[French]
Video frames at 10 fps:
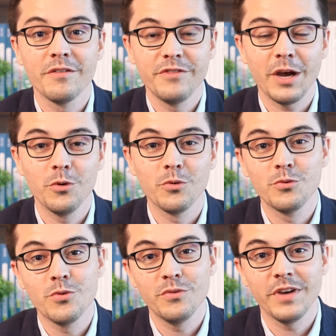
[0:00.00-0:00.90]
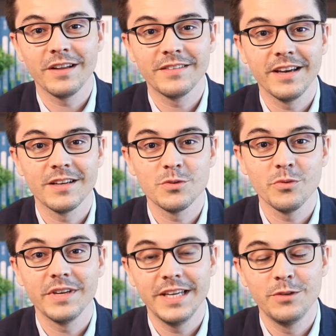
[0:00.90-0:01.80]
vers le concours ou vers
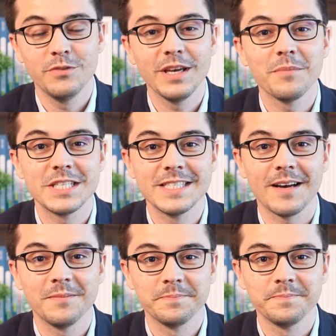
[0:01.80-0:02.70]
l'intégration et devenir magistrat.